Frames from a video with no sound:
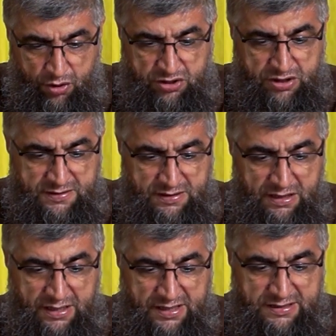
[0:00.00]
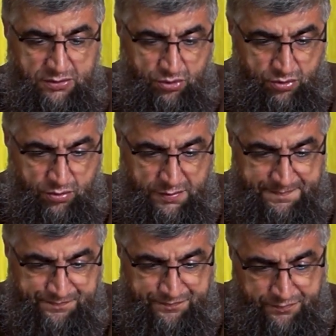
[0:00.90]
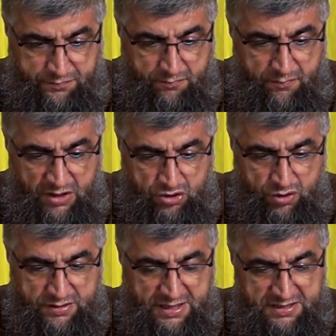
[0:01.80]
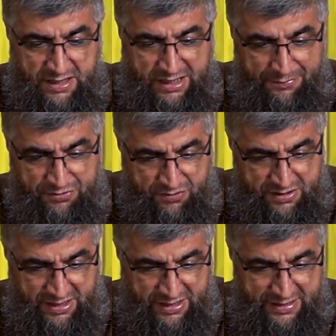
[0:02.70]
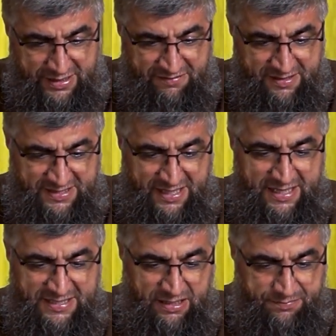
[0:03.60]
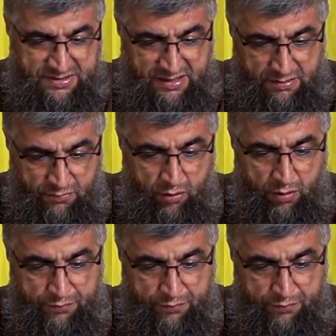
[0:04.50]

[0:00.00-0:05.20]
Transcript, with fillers: очень сильно их затронуло. Что несколько опровержений на вас записали. Мой